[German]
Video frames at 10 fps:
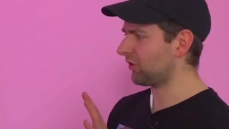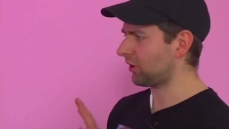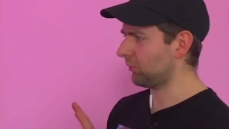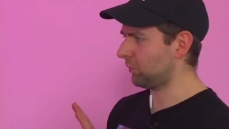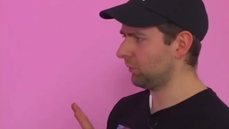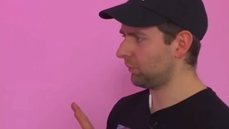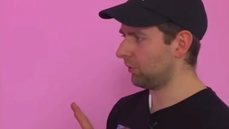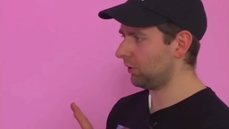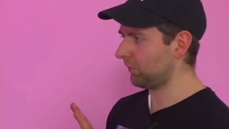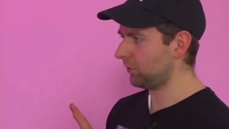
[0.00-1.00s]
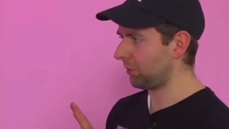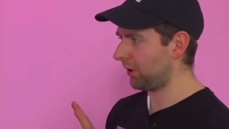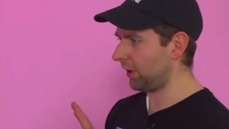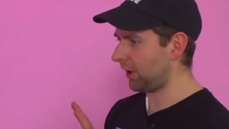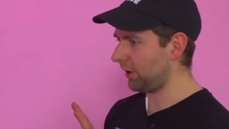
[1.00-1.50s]
trage dir fünf vor und wenn du
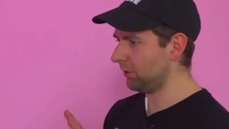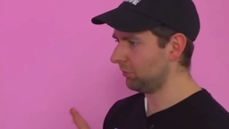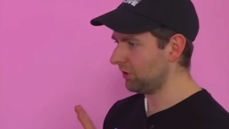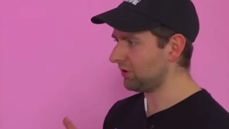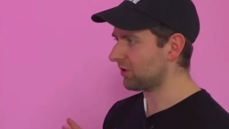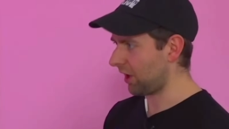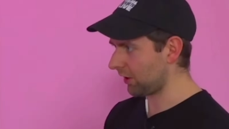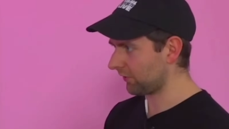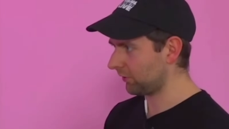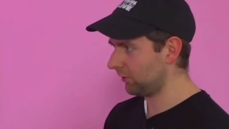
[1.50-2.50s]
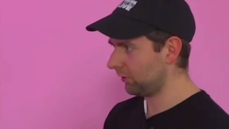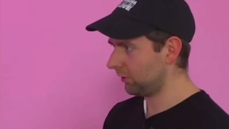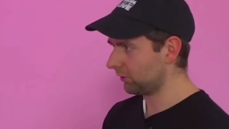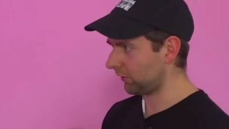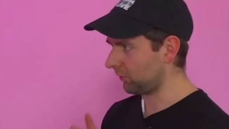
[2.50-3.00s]
bei einem nicht lachst,
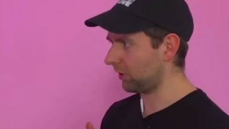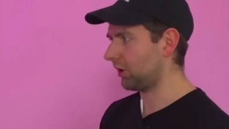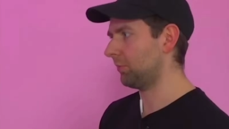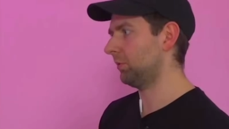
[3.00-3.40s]
kriegst du eine Cap.